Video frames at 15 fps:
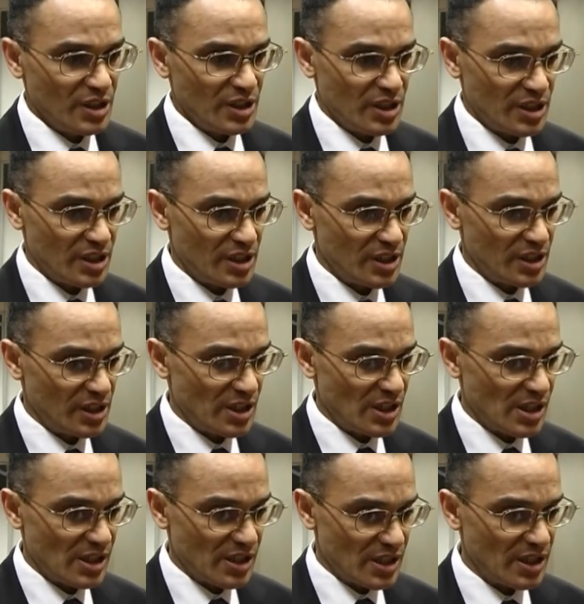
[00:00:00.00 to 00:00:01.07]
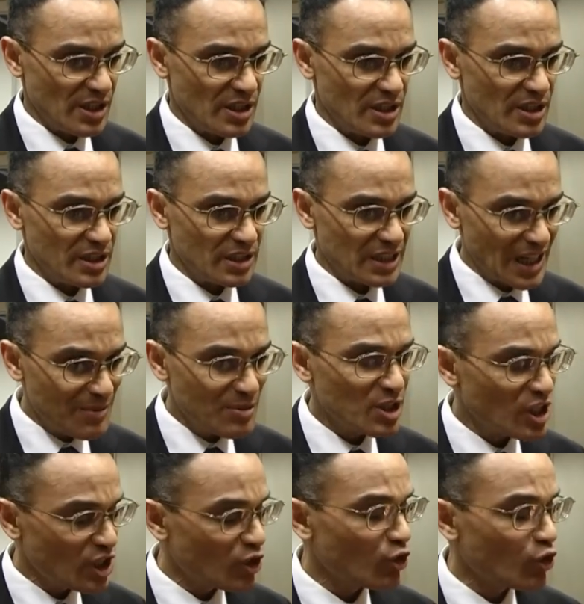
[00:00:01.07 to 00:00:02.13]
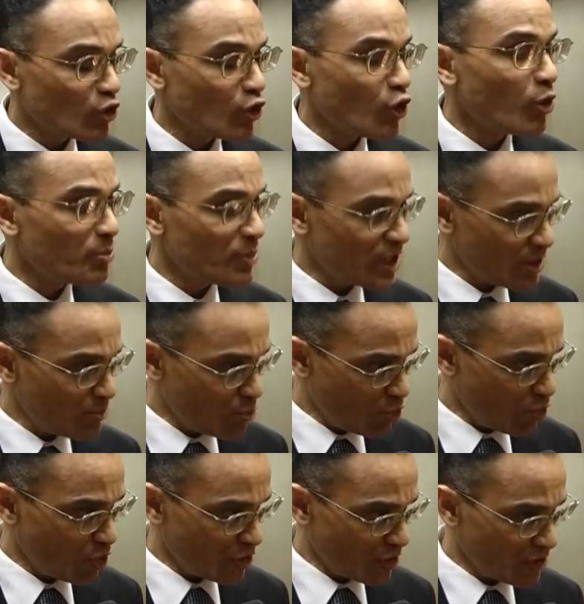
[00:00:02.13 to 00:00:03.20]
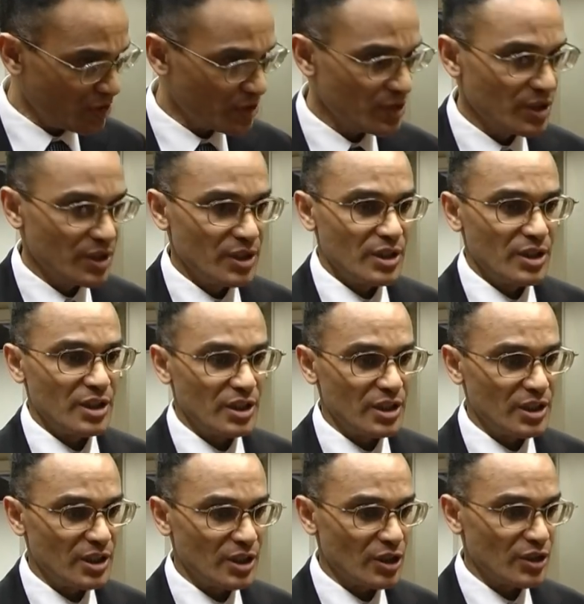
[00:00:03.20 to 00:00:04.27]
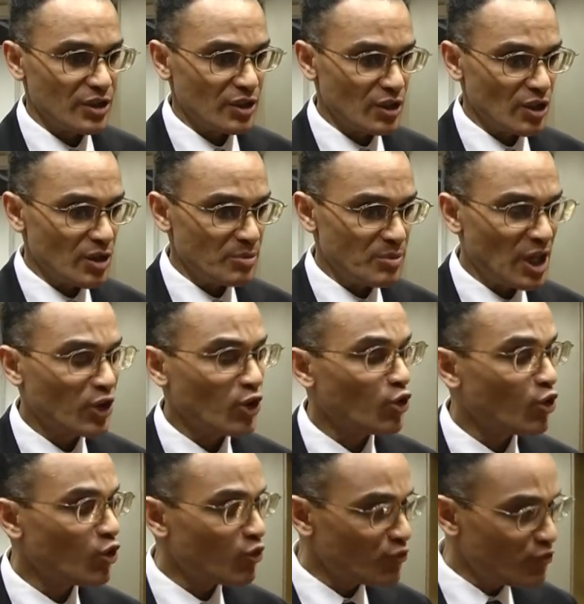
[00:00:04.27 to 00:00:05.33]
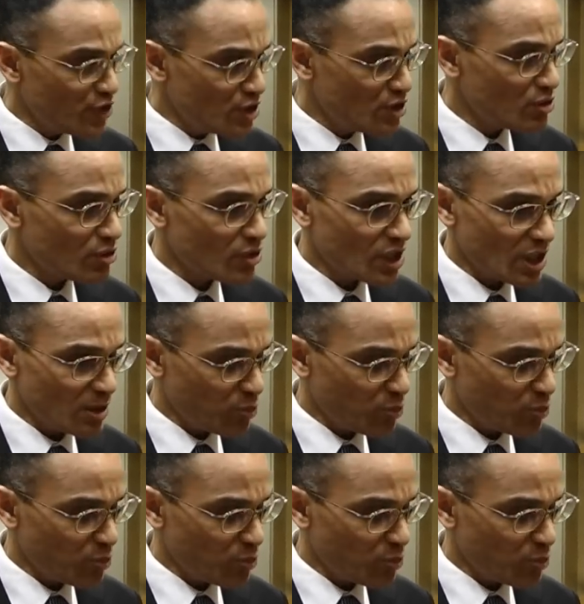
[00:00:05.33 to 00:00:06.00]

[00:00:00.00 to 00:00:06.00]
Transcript: eh, che eh, tramite le loro opere buone eh, mi hanno convinto della